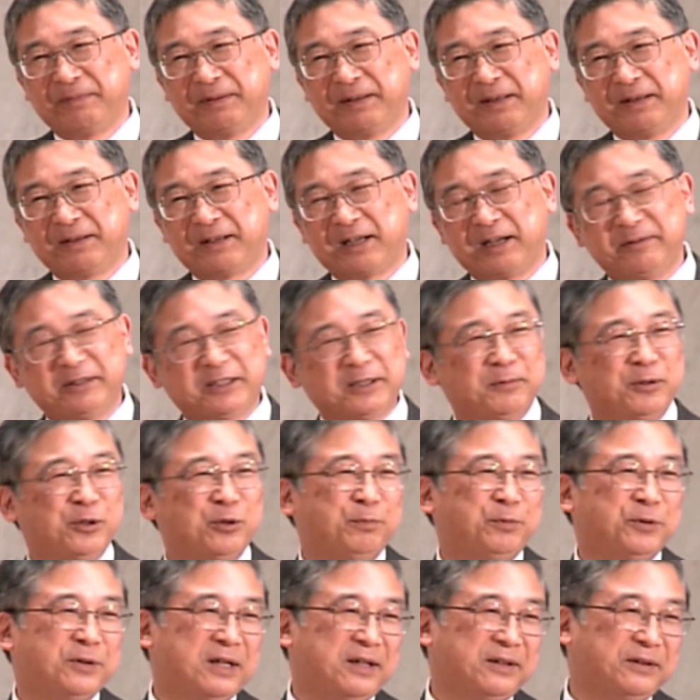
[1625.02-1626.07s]
神様の
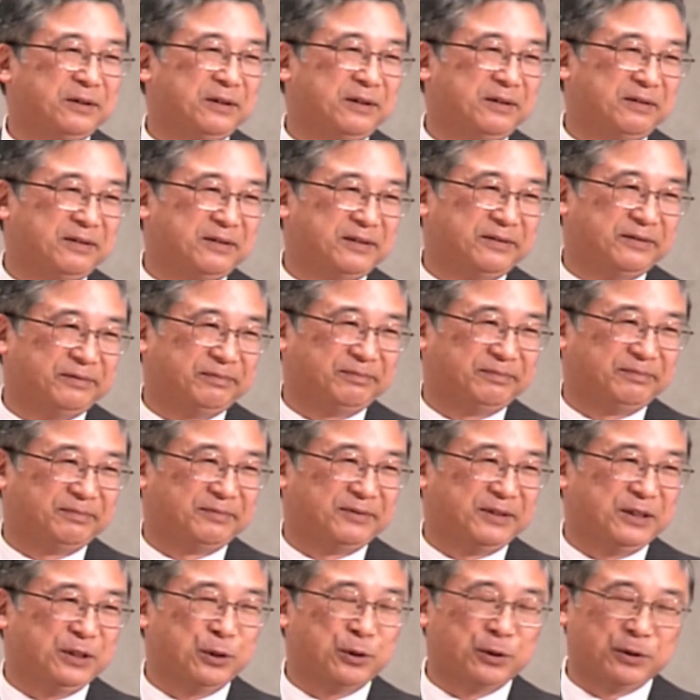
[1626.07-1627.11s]
プラン
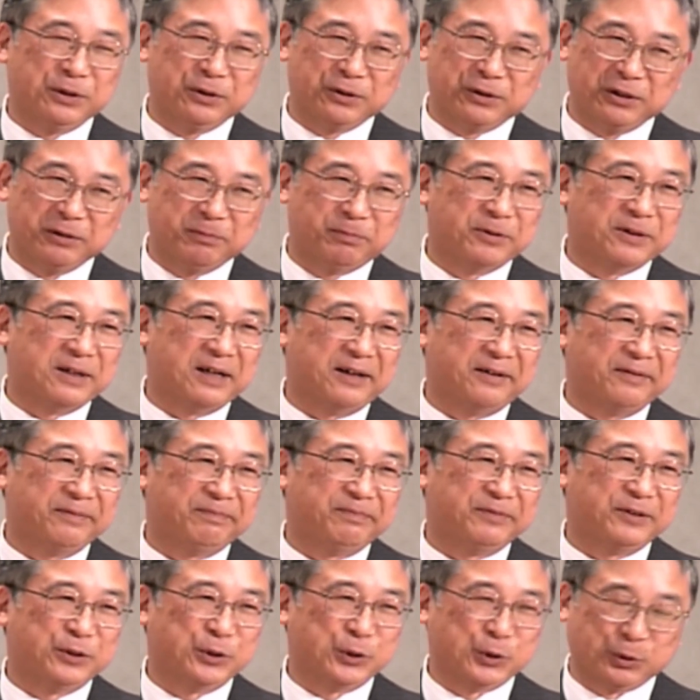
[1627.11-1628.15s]
より良い
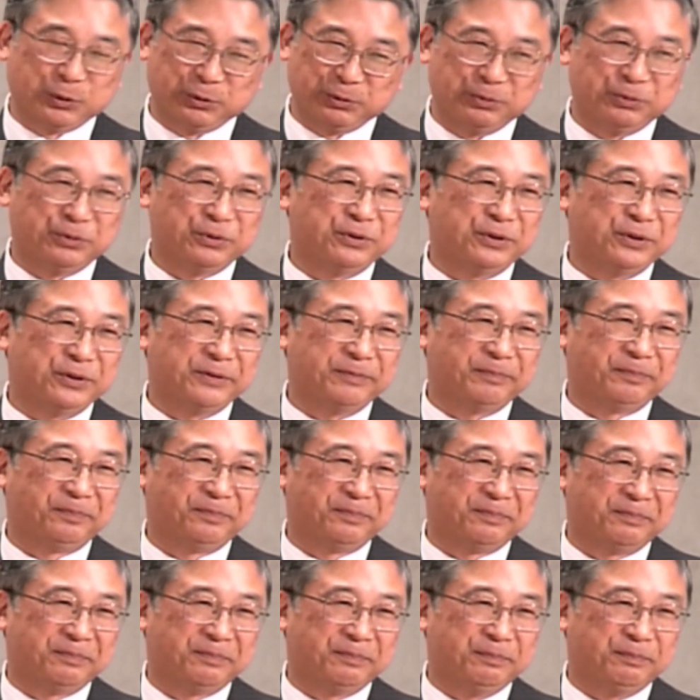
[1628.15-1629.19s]
プラン祝福
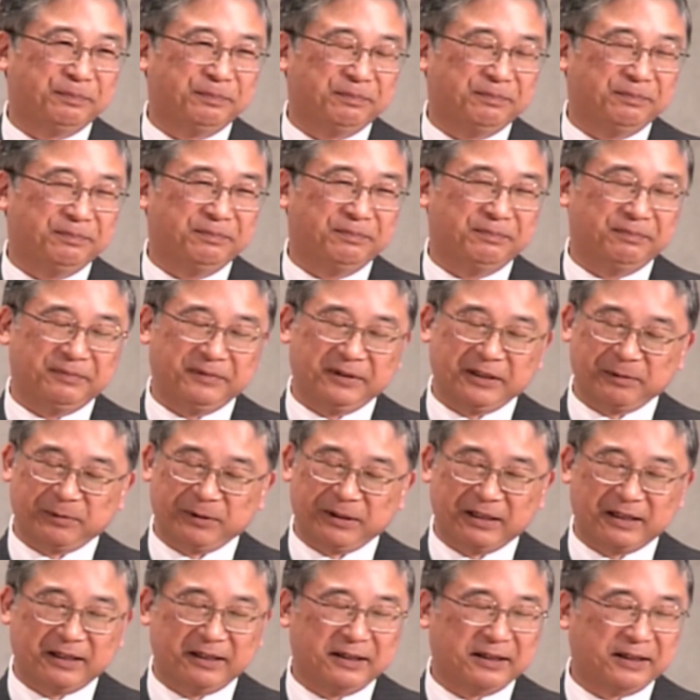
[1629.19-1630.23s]
うんでも
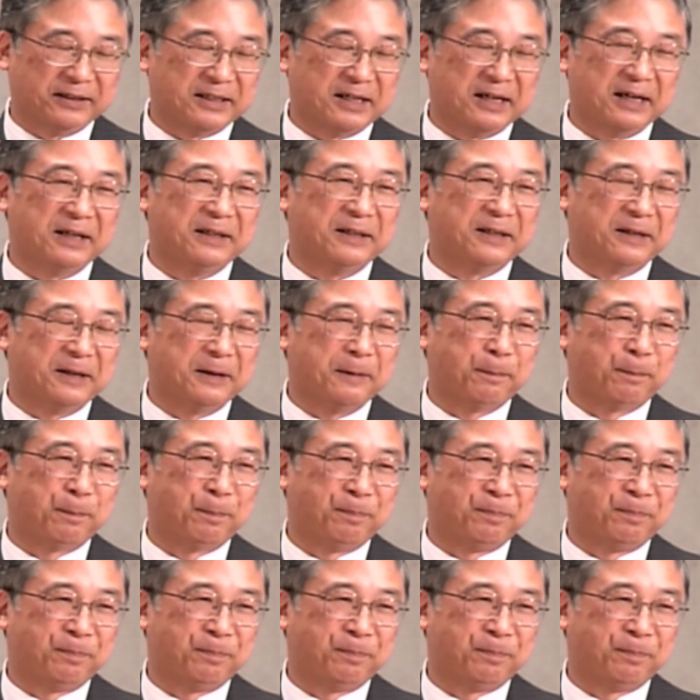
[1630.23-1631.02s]
なかなか大変だね